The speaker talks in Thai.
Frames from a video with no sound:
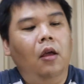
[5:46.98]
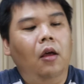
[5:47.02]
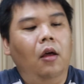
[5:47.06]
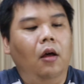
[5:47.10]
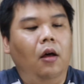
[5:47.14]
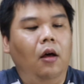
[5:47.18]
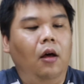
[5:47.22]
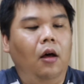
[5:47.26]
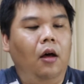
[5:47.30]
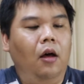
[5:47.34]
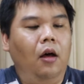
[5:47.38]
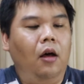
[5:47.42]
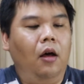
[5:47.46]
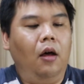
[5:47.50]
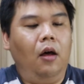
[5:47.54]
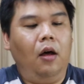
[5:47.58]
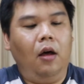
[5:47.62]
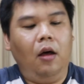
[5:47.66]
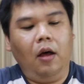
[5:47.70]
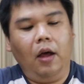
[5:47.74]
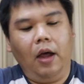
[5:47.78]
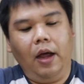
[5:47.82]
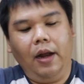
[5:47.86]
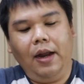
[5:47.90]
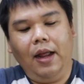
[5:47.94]
เอ่อ
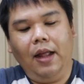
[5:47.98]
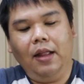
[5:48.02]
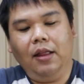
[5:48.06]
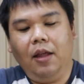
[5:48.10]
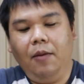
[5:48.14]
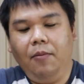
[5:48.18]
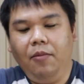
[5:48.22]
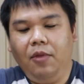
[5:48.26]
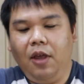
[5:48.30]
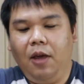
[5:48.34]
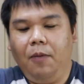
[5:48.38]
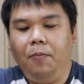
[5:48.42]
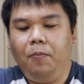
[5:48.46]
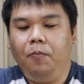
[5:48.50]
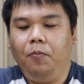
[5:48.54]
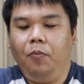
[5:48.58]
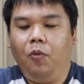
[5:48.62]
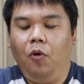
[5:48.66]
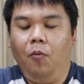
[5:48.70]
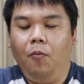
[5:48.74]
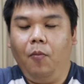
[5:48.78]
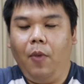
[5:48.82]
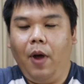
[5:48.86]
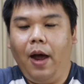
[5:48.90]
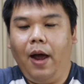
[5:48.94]
คะแนนเต็ม 10 ผ
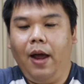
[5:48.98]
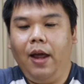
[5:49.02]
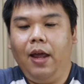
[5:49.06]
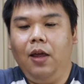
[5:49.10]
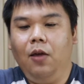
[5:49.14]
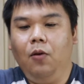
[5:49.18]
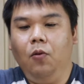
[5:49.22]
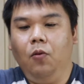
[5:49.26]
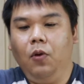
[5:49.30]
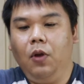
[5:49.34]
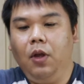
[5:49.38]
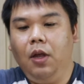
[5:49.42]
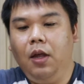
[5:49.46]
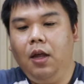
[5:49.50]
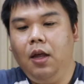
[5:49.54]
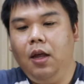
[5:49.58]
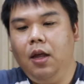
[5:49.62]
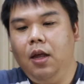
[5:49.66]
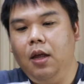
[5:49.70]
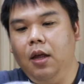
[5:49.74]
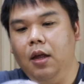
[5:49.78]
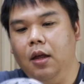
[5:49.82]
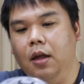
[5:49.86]
มให้อยู่ที่